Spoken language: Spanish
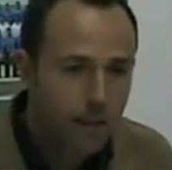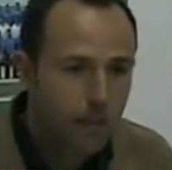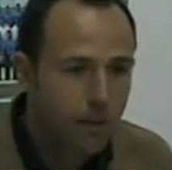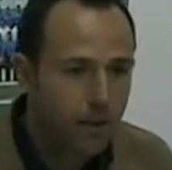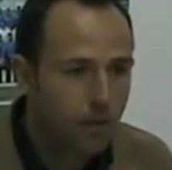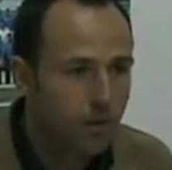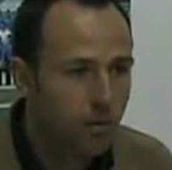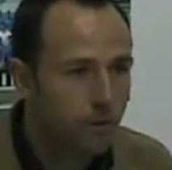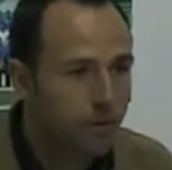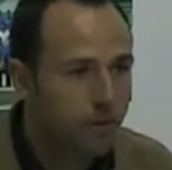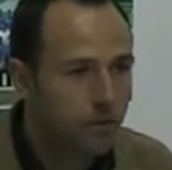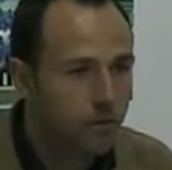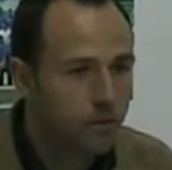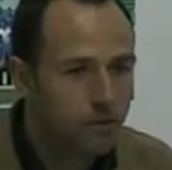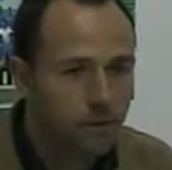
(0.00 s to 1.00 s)
Pues lo hemos
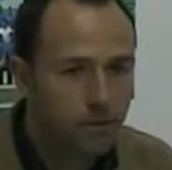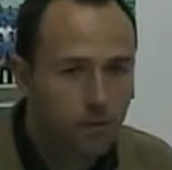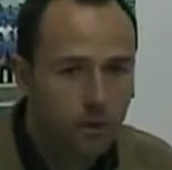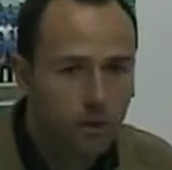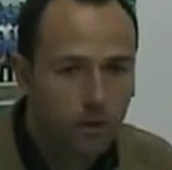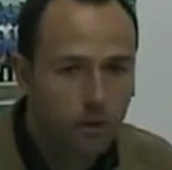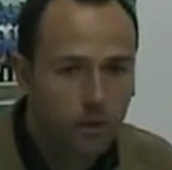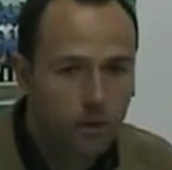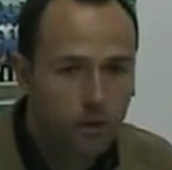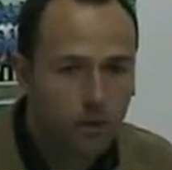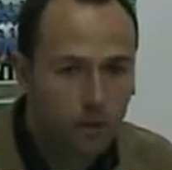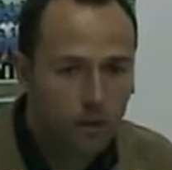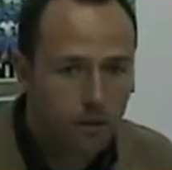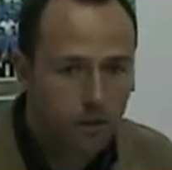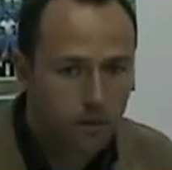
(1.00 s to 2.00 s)
visto, ¿no? Somos
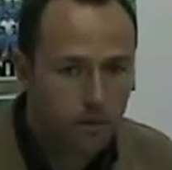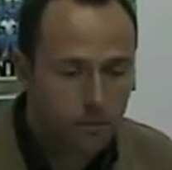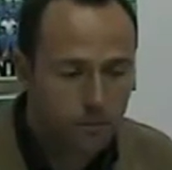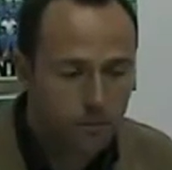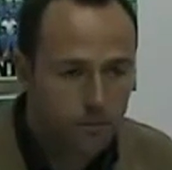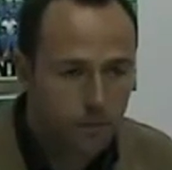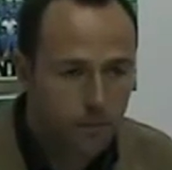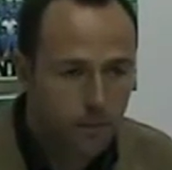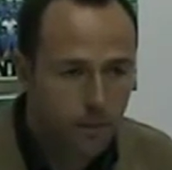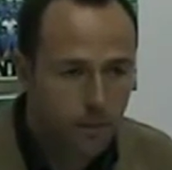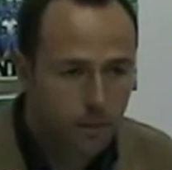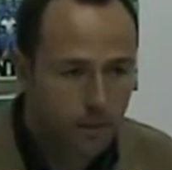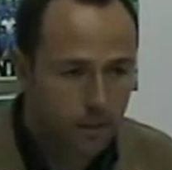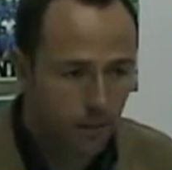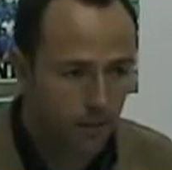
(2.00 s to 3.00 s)

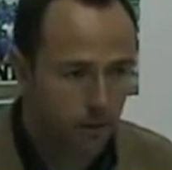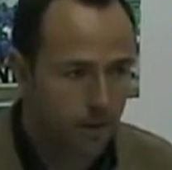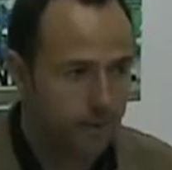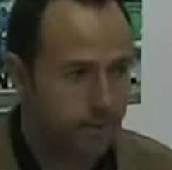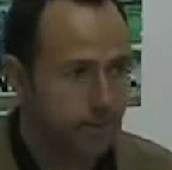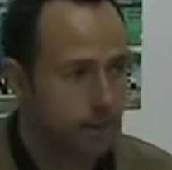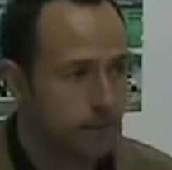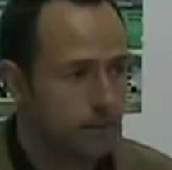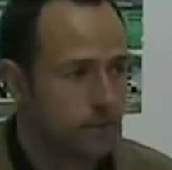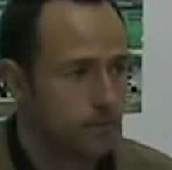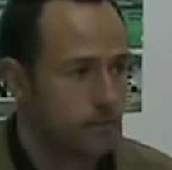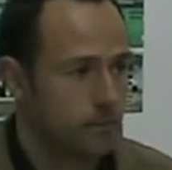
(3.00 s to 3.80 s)
el colicha